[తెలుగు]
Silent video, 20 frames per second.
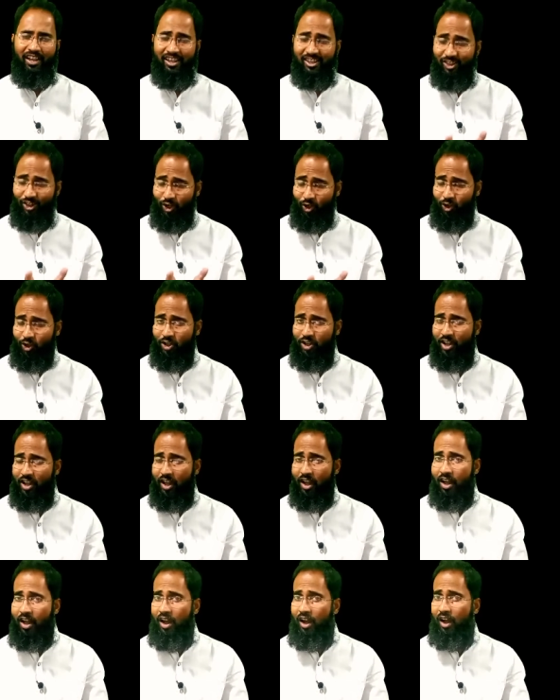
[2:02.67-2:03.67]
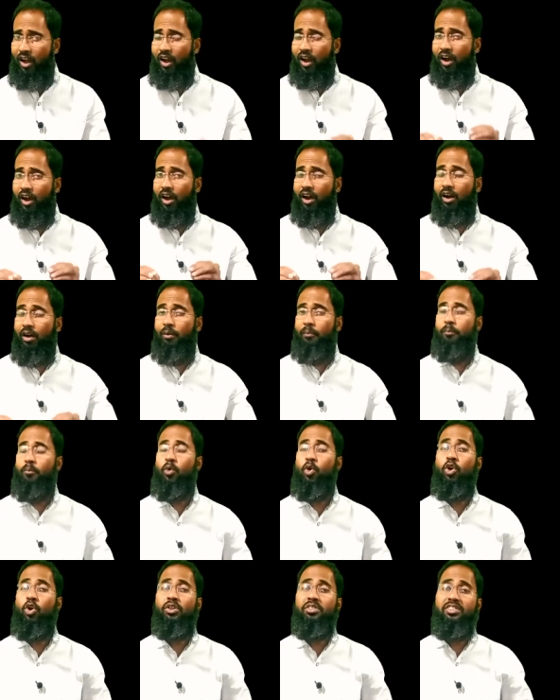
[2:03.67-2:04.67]
ఇందులో
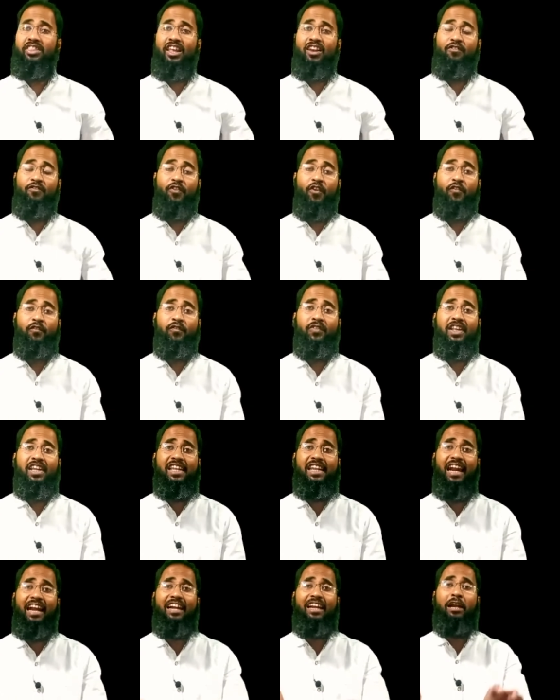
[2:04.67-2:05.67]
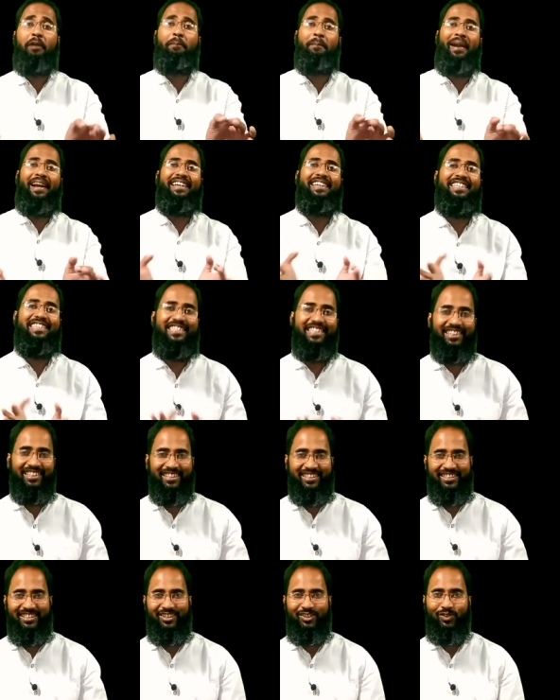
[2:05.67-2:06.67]
మోర్ దెన్ ఫిఫ్టీన్ హండ్రెడ్ ప్రాక్టీస్
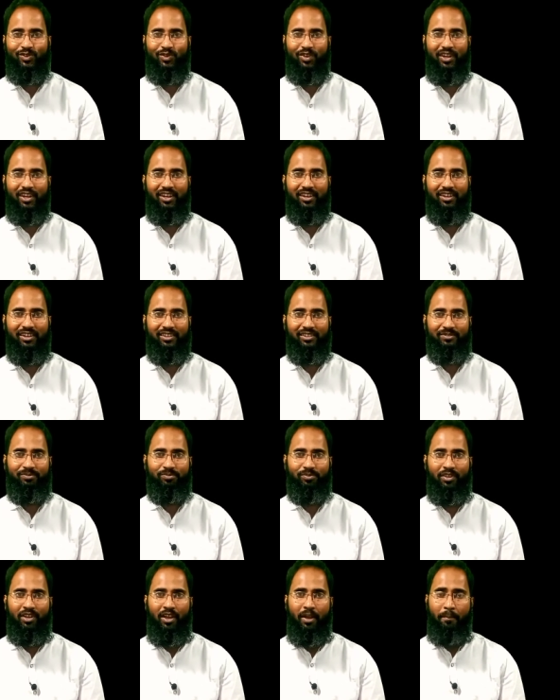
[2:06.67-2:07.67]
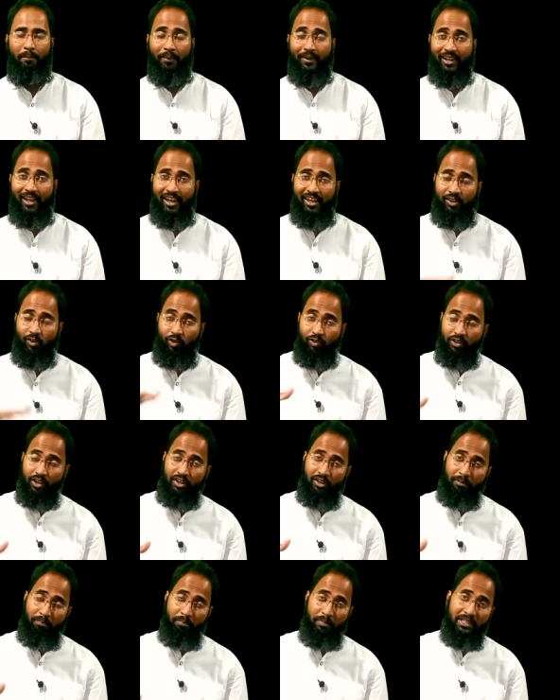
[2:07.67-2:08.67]
సెంటెన్సెస్ ఉన్నాయి పదహైదు
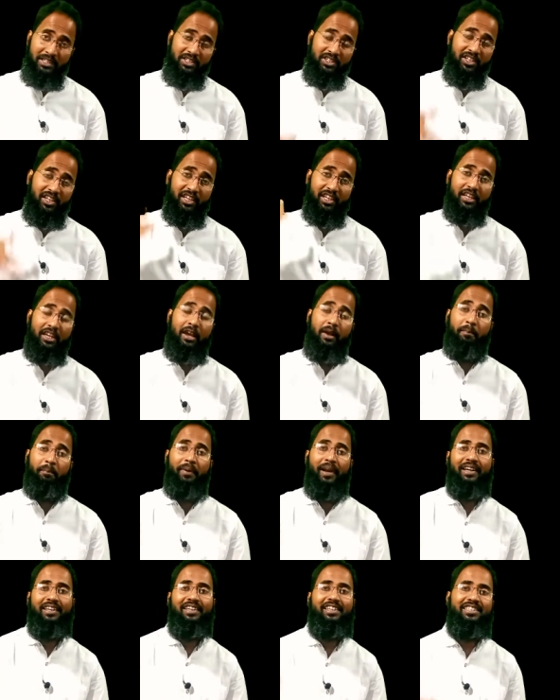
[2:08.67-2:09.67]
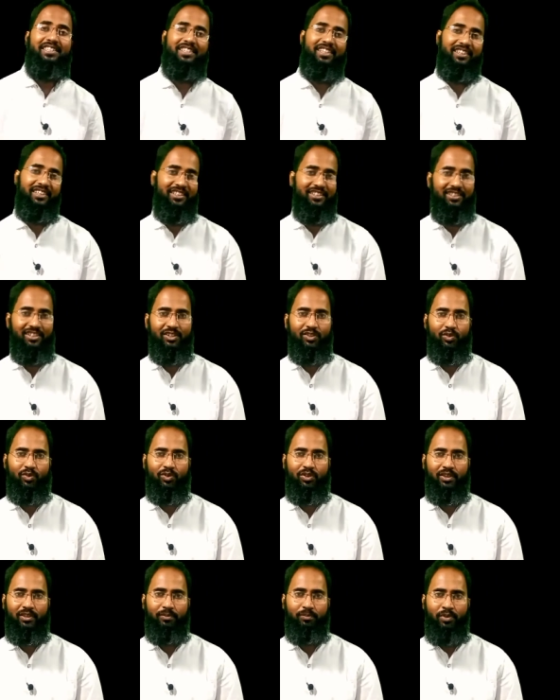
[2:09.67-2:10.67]
వందలకు మించి ప్రాక్టీస్ సెంటెన్సెస్
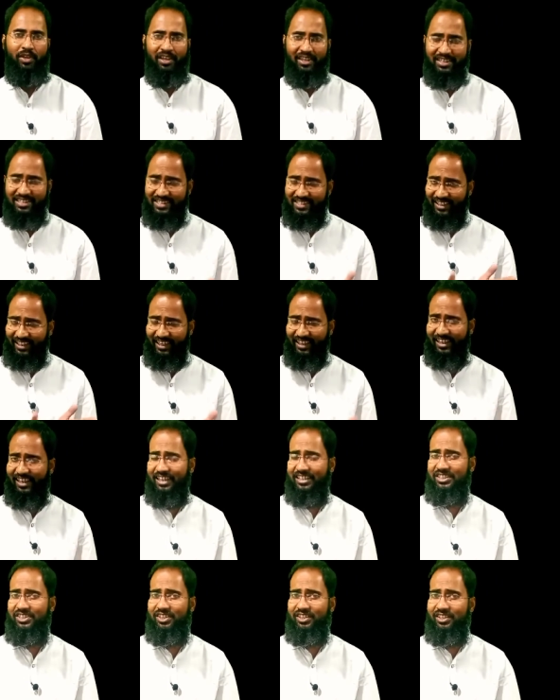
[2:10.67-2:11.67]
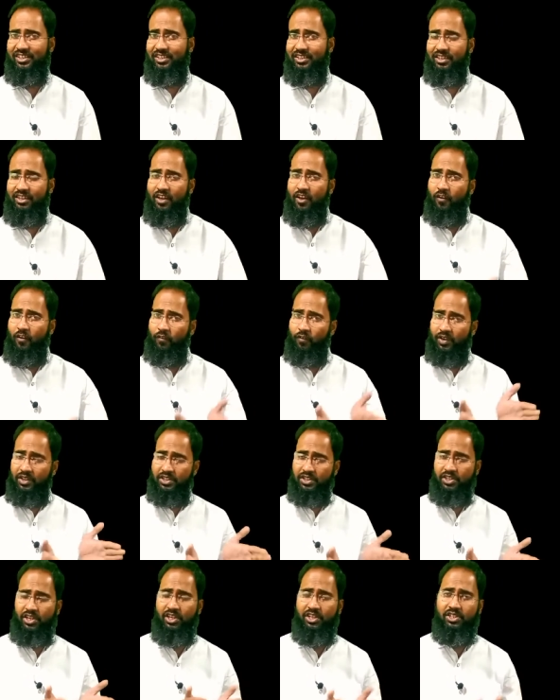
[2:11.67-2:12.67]
ఉన్నాయి ఇది సెకండ్ ఎడిషన్ ఇది
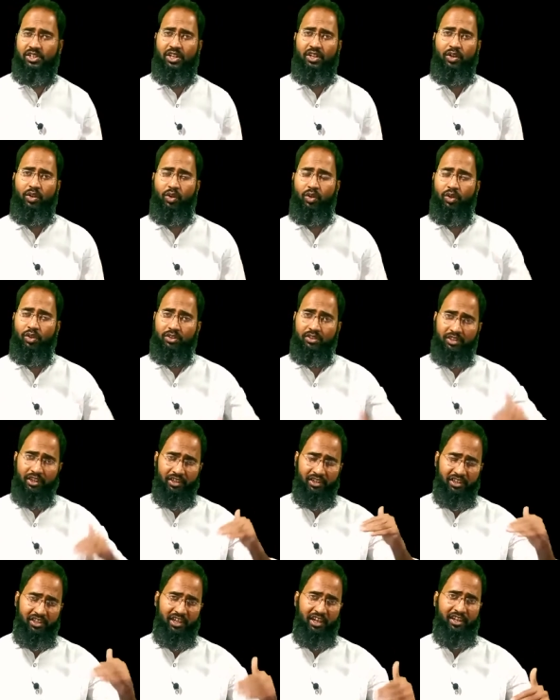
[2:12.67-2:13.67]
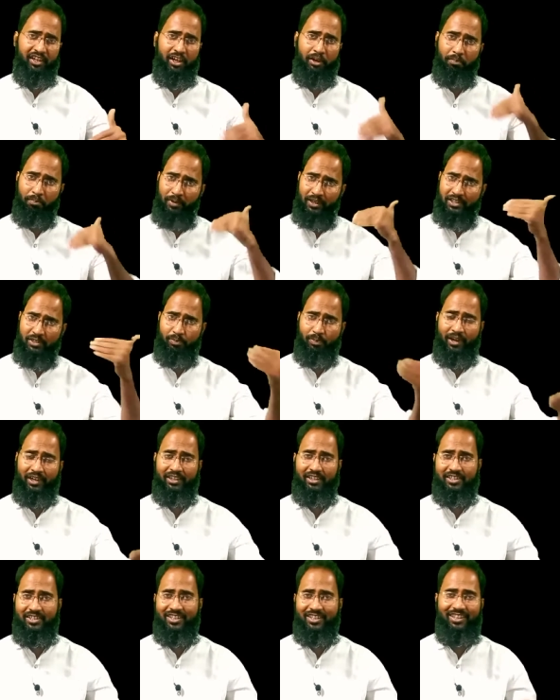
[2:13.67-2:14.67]
ఫస్ట్ ఎడిషన్లో థర్టీన్ హండ్రెడ్ ప్లస్
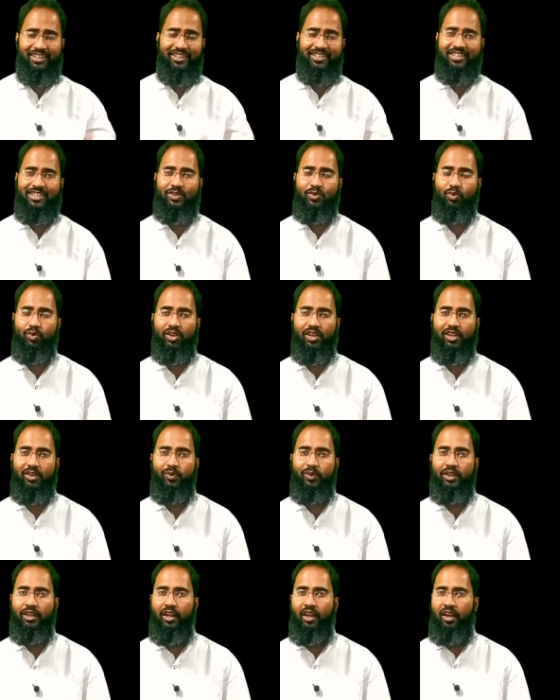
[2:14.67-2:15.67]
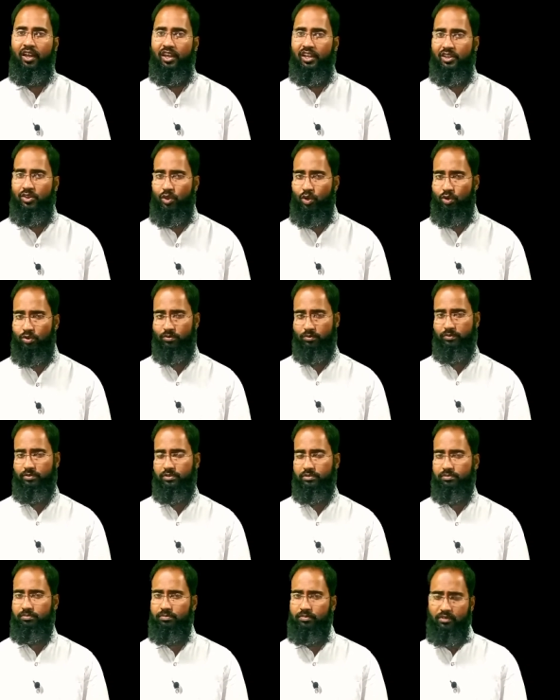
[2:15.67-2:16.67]
ప్రాక్టీస్ సెంటెన్సెస్ ఉండేవి ఇందులో
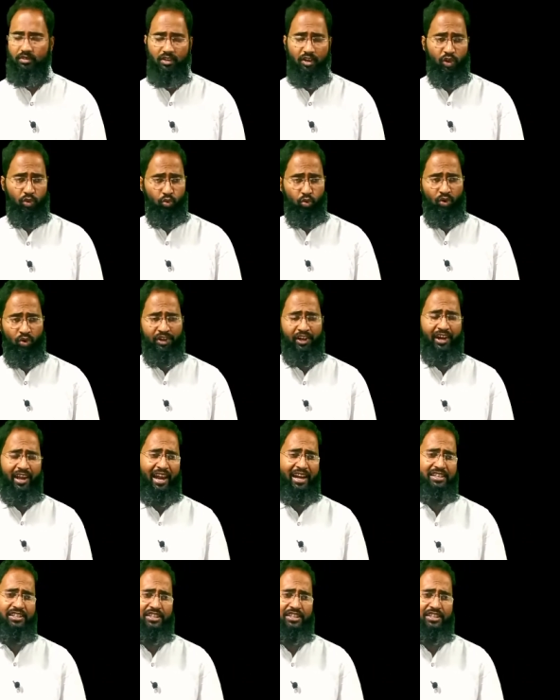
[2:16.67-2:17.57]
టూ హండ్రెడ్ యాడ్